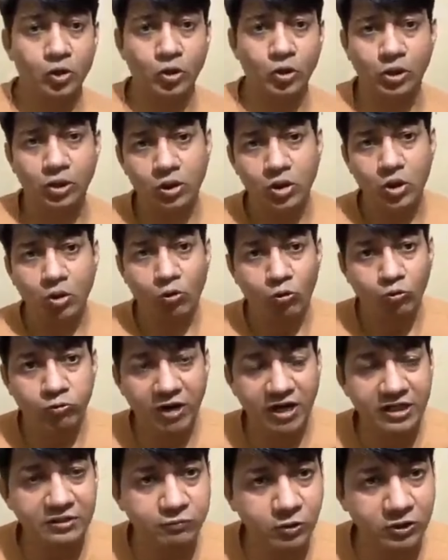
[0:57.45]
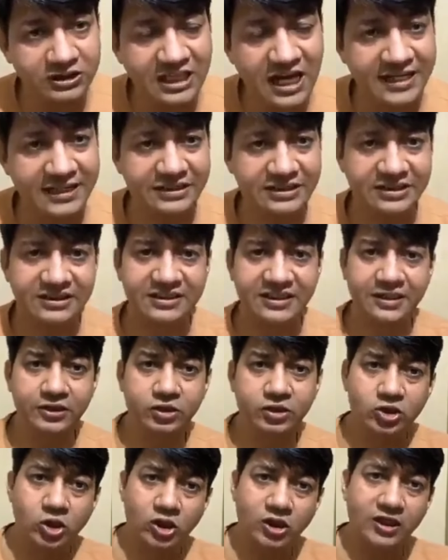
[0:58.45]
तो वह वो सारी चीजें
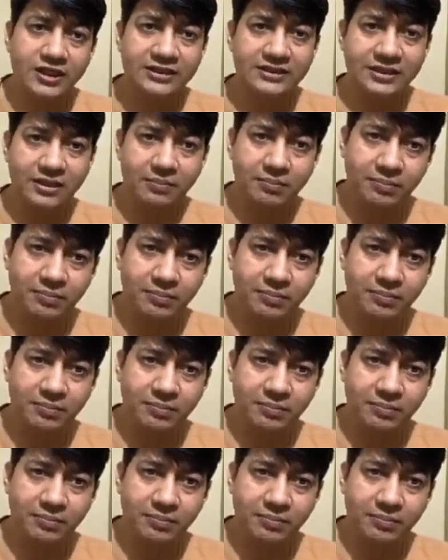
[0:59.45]
जो कांग्रेस